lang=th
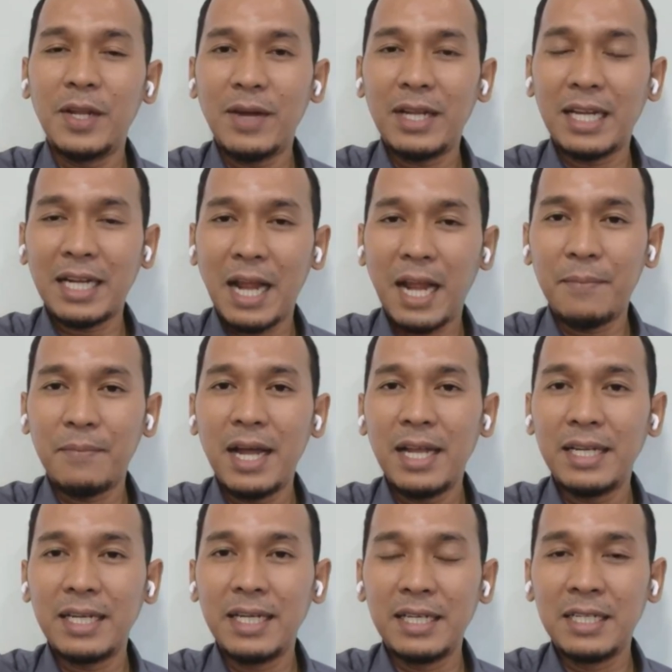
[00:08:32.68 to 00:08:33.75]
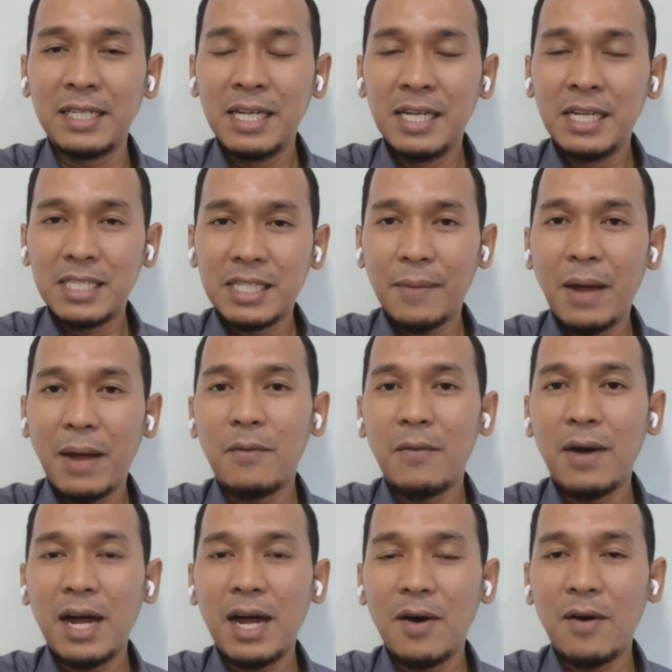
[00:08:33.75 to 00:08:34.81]
คิดว่าจะทำให้เกิดสภา
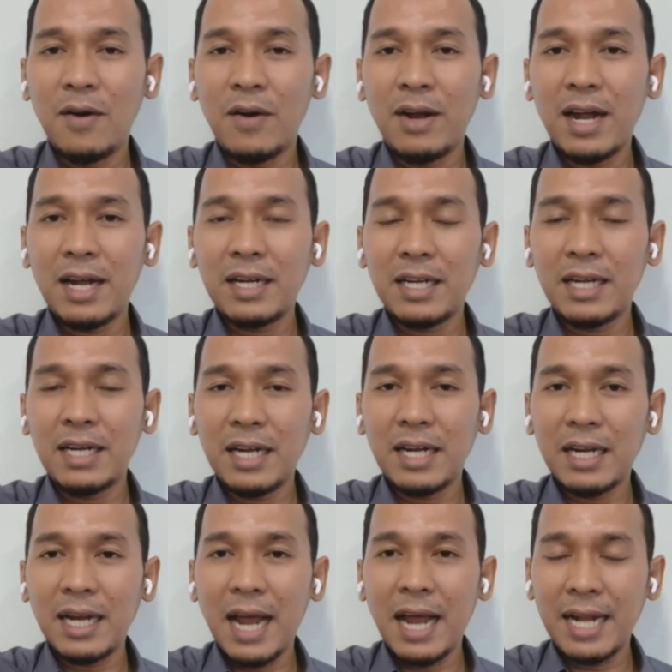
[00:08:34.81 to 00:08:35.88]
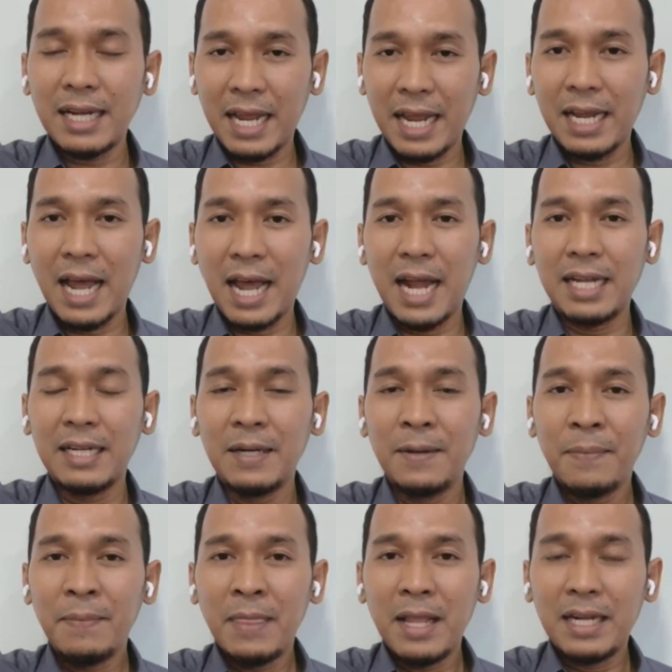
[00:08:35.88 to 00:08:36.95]
วะของ การแข่งขัน
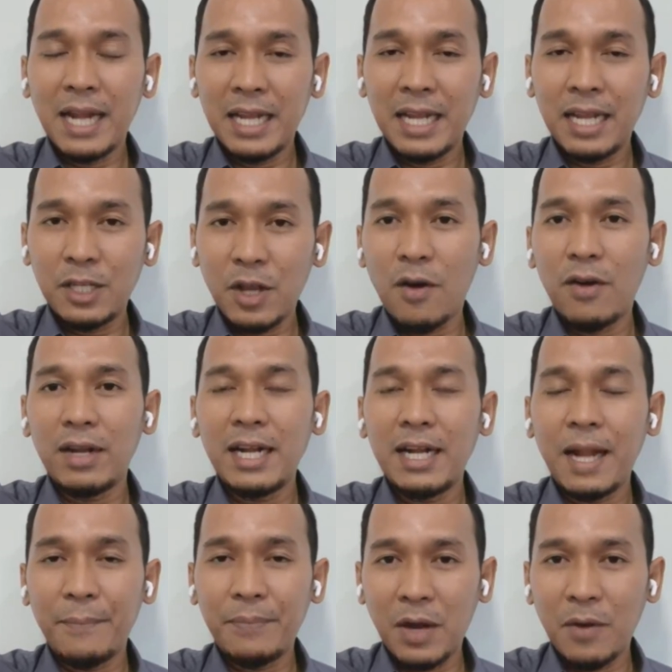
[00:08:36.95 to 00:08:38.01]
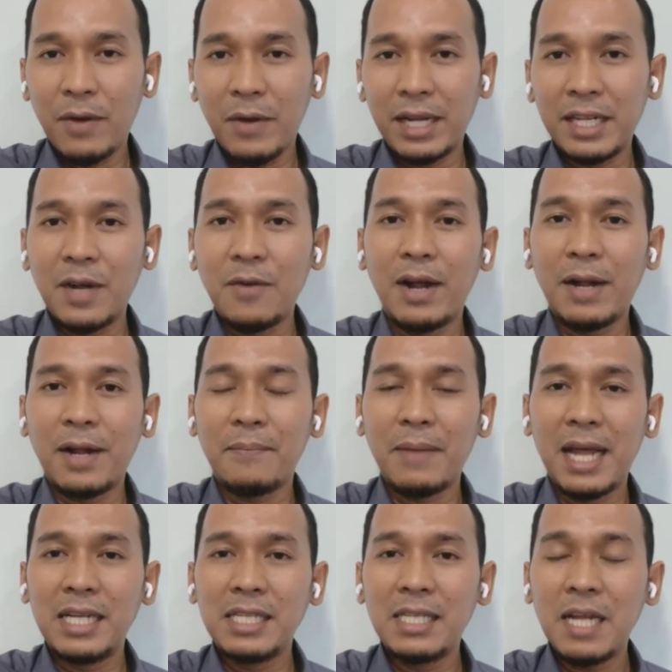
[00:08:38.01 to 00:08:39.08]
ในเจาะระดับจังหวัดจังหวัดไป
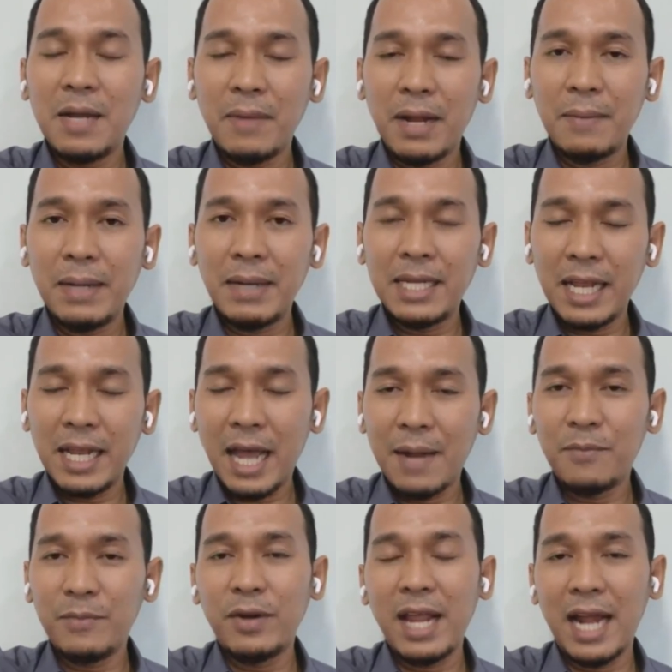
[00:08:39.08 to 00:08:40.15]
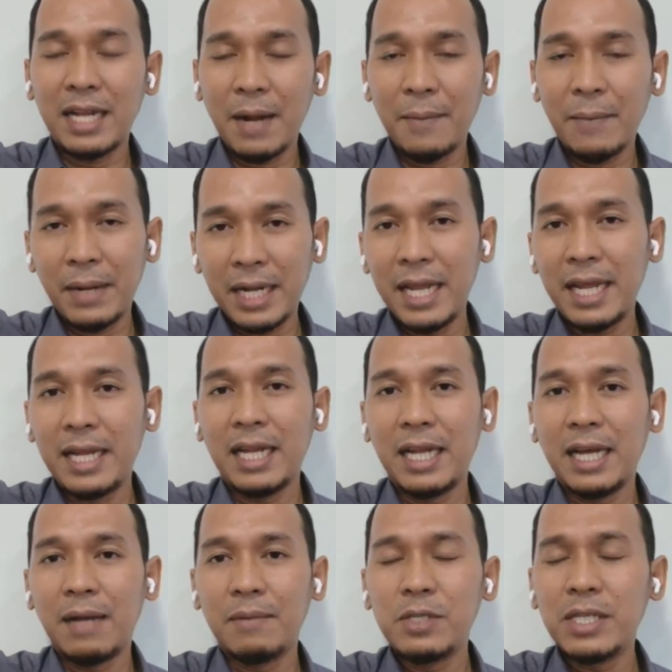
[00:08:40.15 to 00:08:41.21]
ซึ่งมันไม่ใช่การบริหารทั้งประเทศ
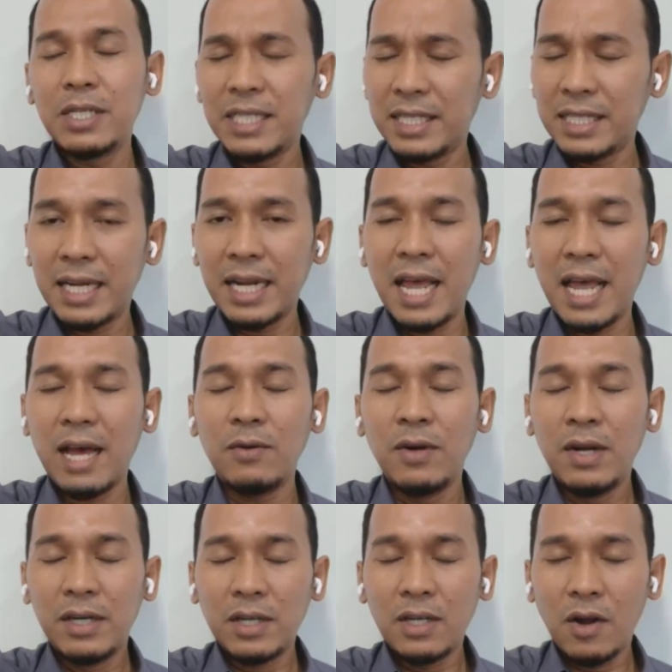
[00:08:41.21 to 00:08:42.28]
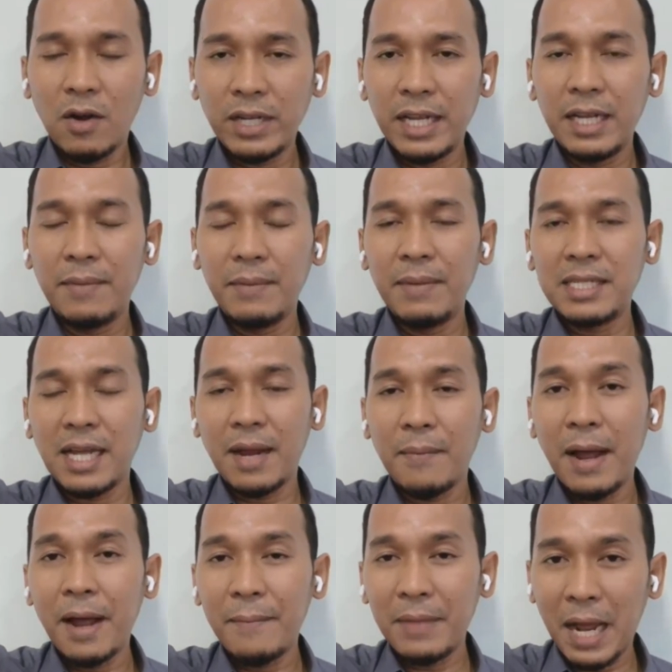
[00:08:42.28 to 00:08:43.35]
นะครับ ซึ่งจริงๆแล้วท้องถิ่นมีศัก
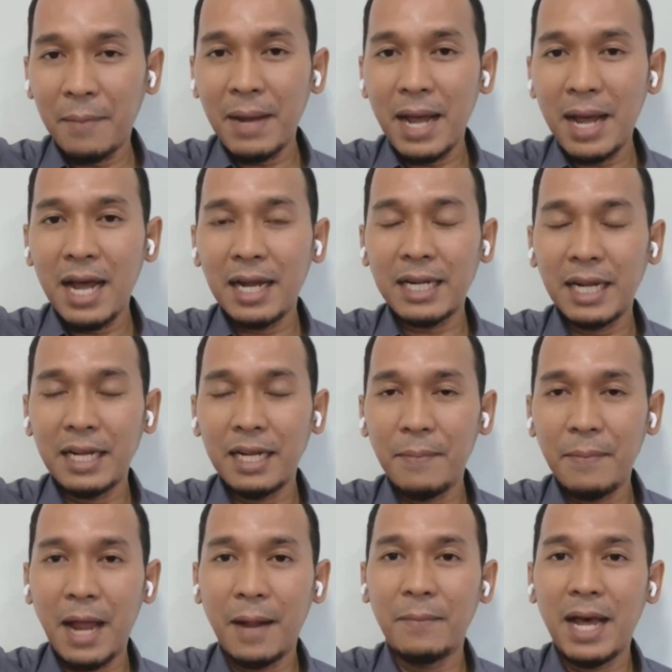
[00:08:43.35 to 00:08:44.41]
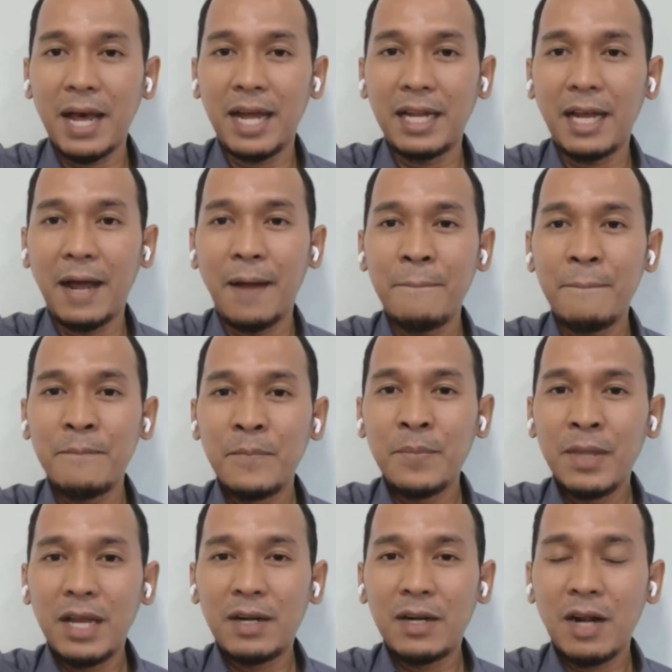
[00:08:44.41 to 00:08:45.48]
ยภาพอย่างมากแต่ที่ผ่านมาเนี่ยครับ
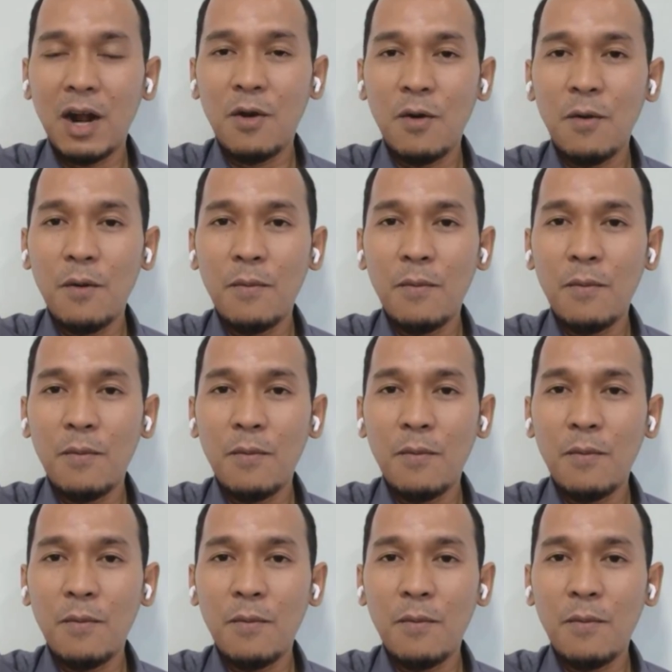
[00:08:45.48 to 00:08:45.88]
เรา